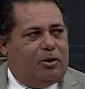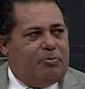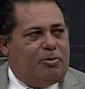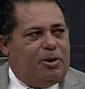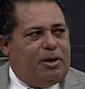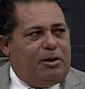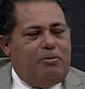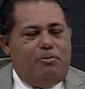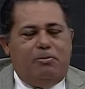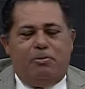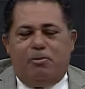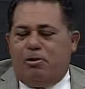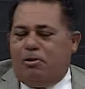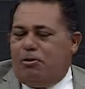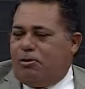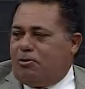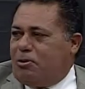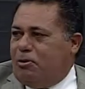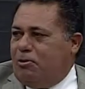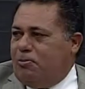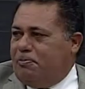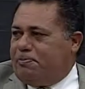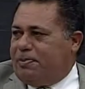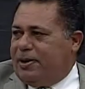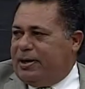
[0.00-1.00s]
mismos
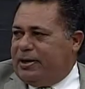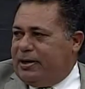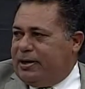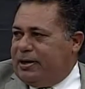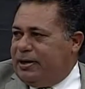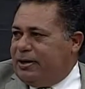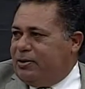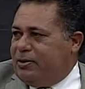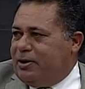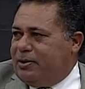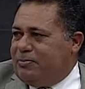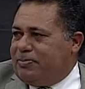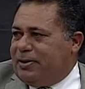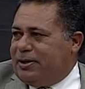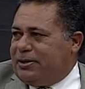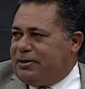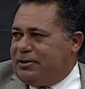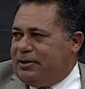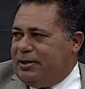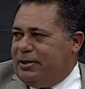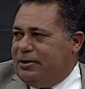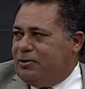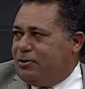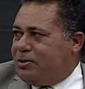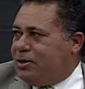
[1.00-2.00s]
compañeros de
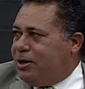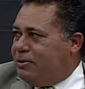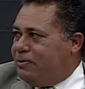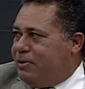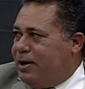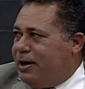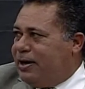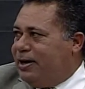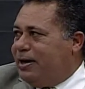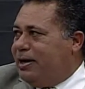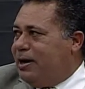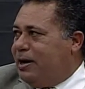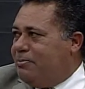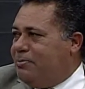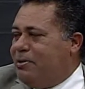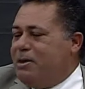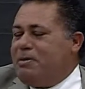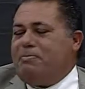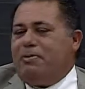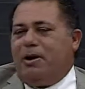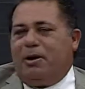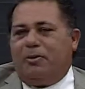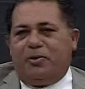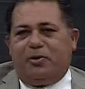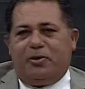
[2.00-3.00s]
partido que van en la
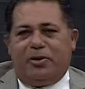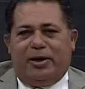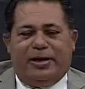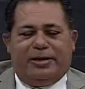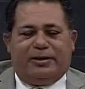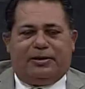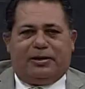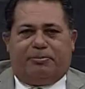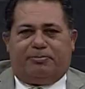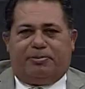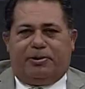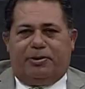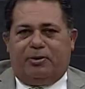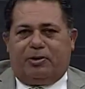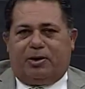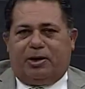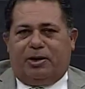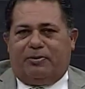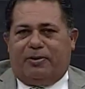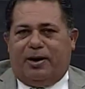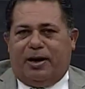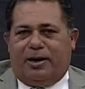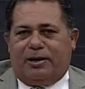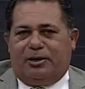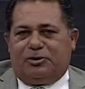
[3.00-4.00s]
misma boleta, pero que
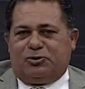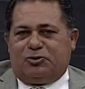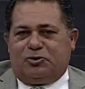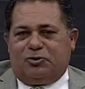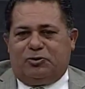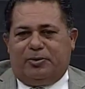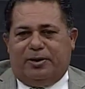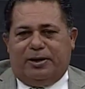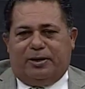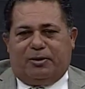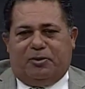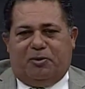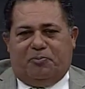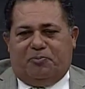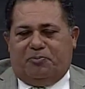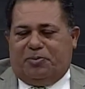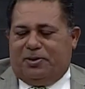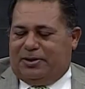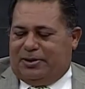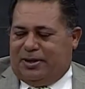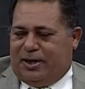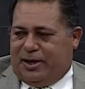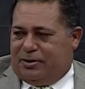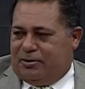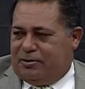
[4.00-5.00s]
van a su vez
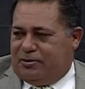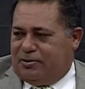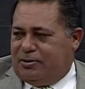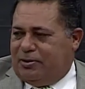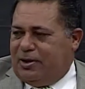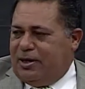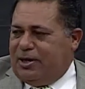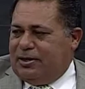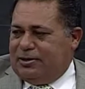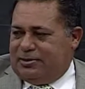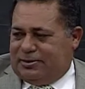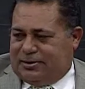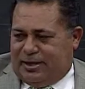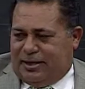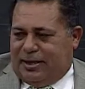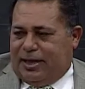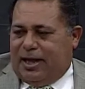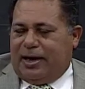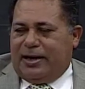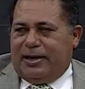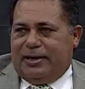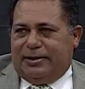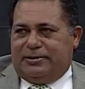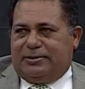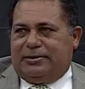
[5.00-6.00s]
compitiendo, se
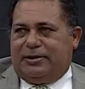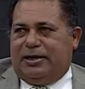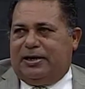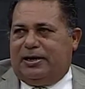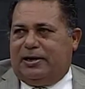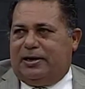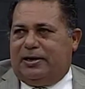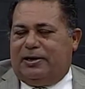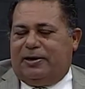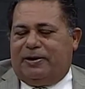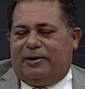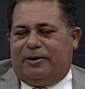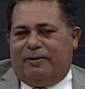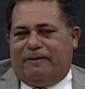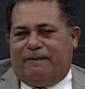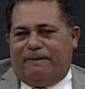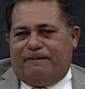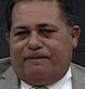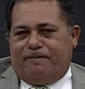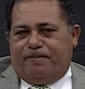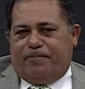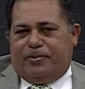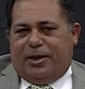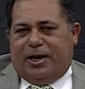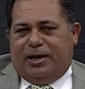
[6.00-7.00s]
dan ese,
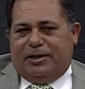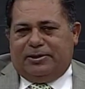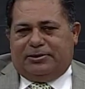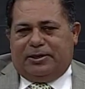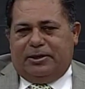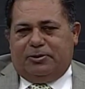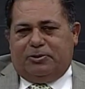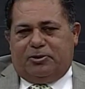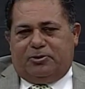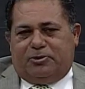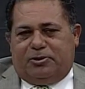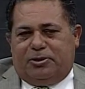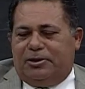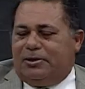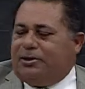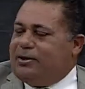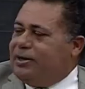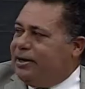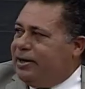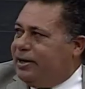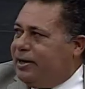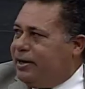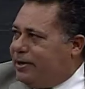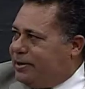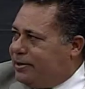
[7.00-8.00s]
ese botín de
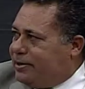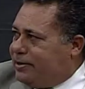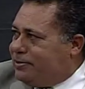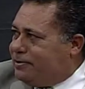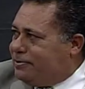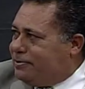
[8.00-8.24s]
guerra.